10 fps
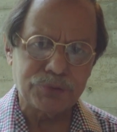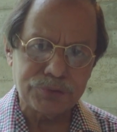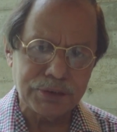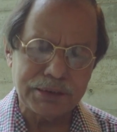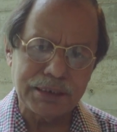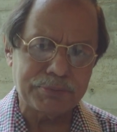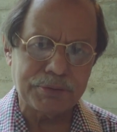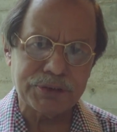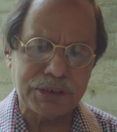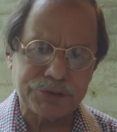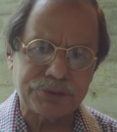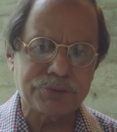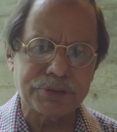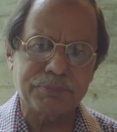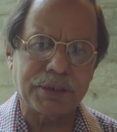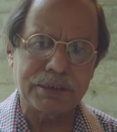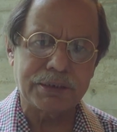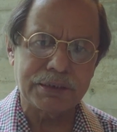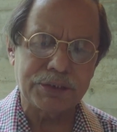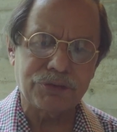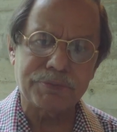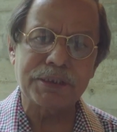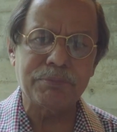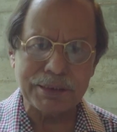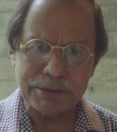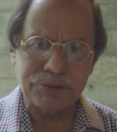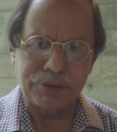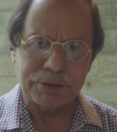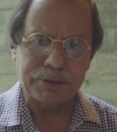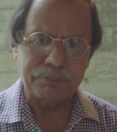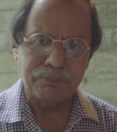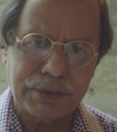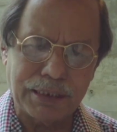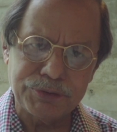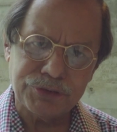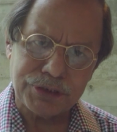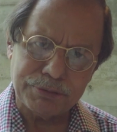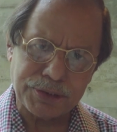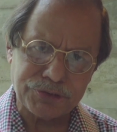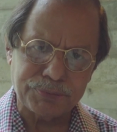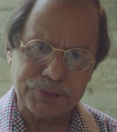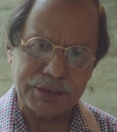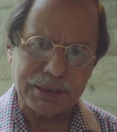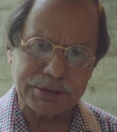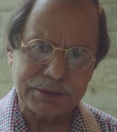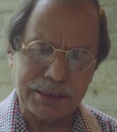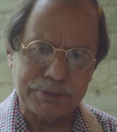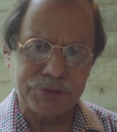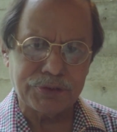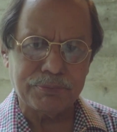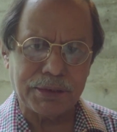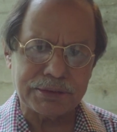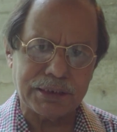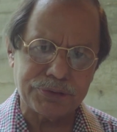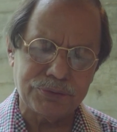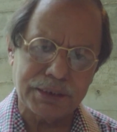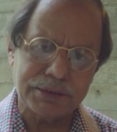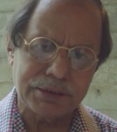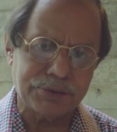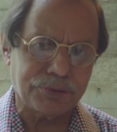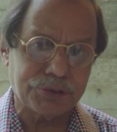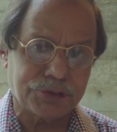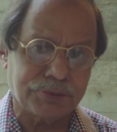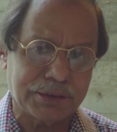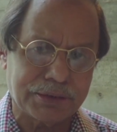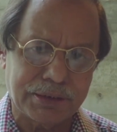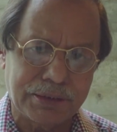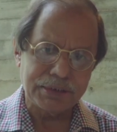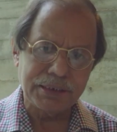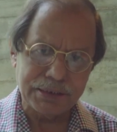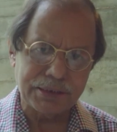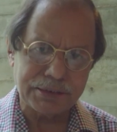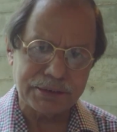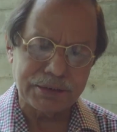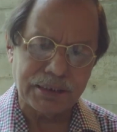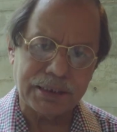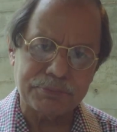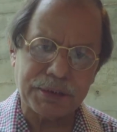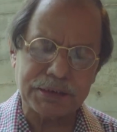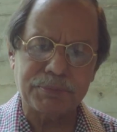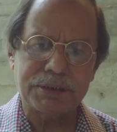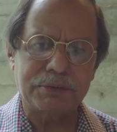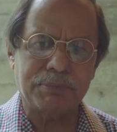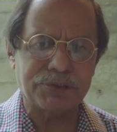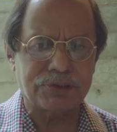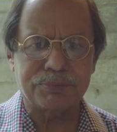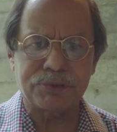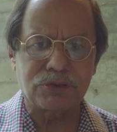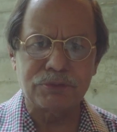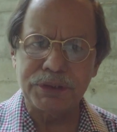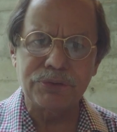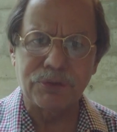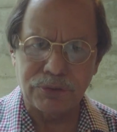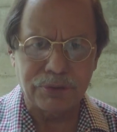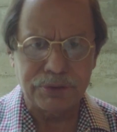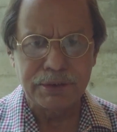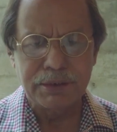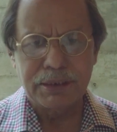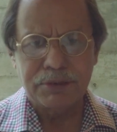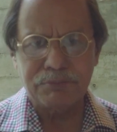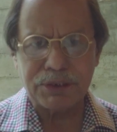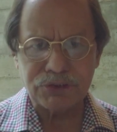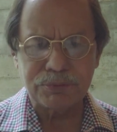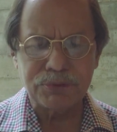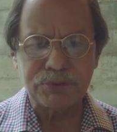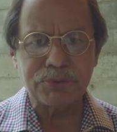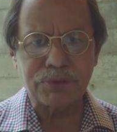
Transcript: যুক্তি দিয়ে আমরা বিশ্লেষণ করতে পারি না কিন্তু আমাদের মানতে হয় আমিও সেই বাস্তবতায় আছি যার ভিতরে জাদু আছে রহস্য আছে স্থিতি আছে আর পাশাপাশি বাস্তব তো খুবই রূঢ় বাস্তব খুব